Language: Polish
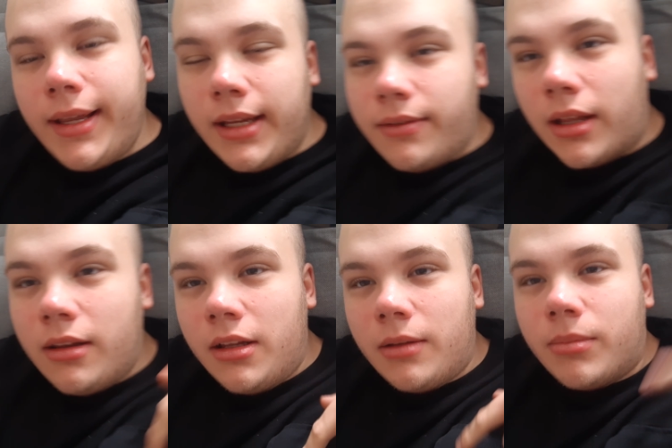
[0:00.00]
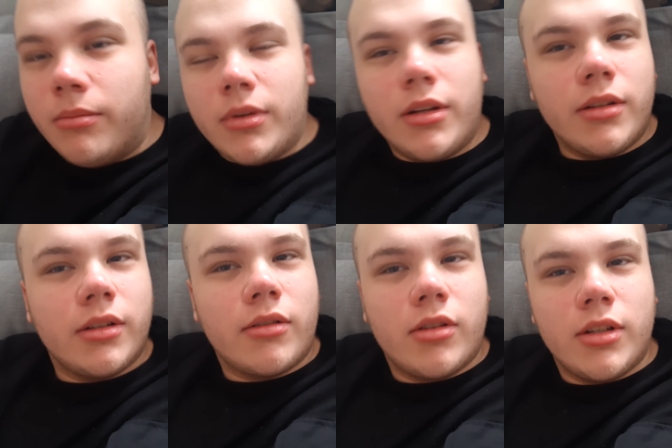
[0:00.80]
i wtedy by mi
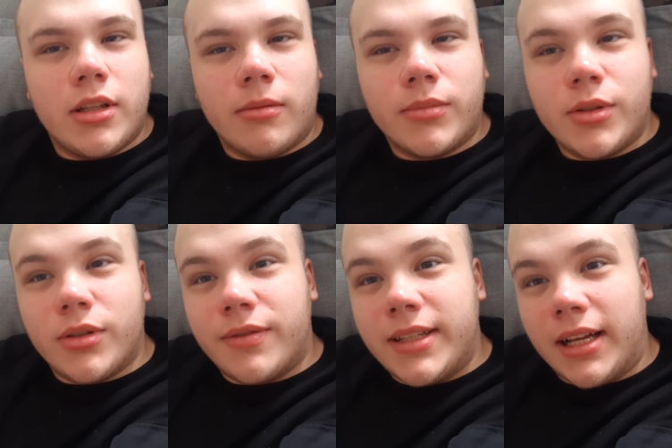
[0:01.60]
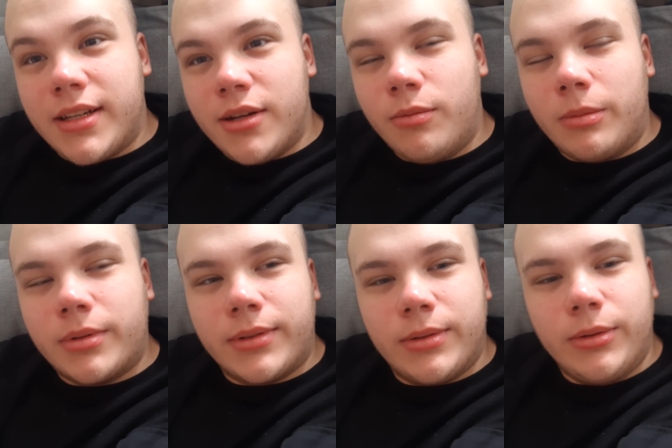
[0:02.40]
ktoś tam coś wsadził po
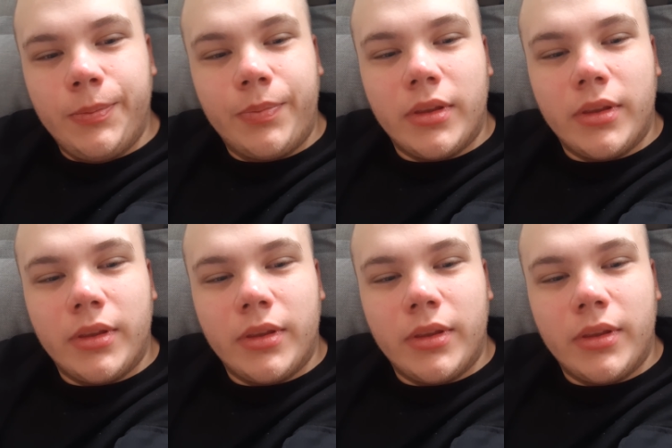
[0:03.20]
prostu,